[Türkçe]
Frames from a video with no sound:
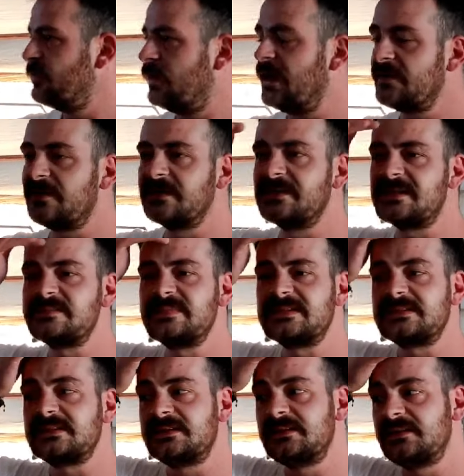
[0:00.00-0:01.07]
bu hayvanları
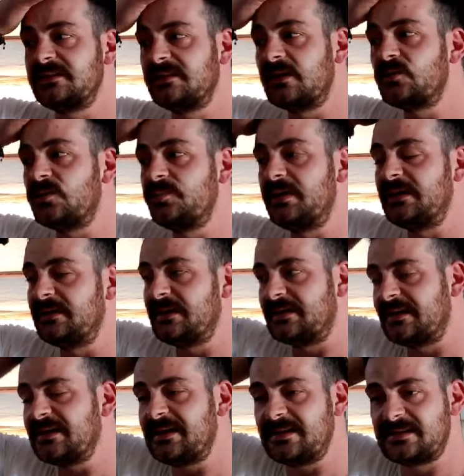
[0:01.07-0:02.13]
biz e, vakum
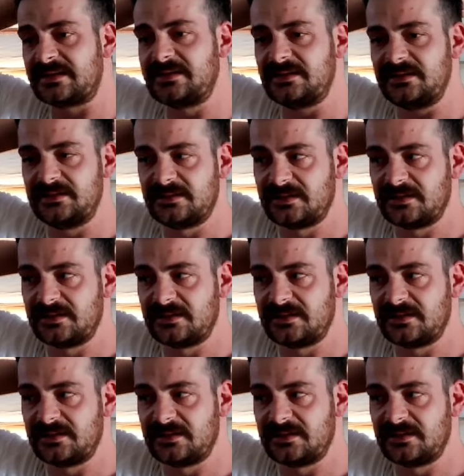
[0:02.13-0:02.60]
birliklerinden getirdik.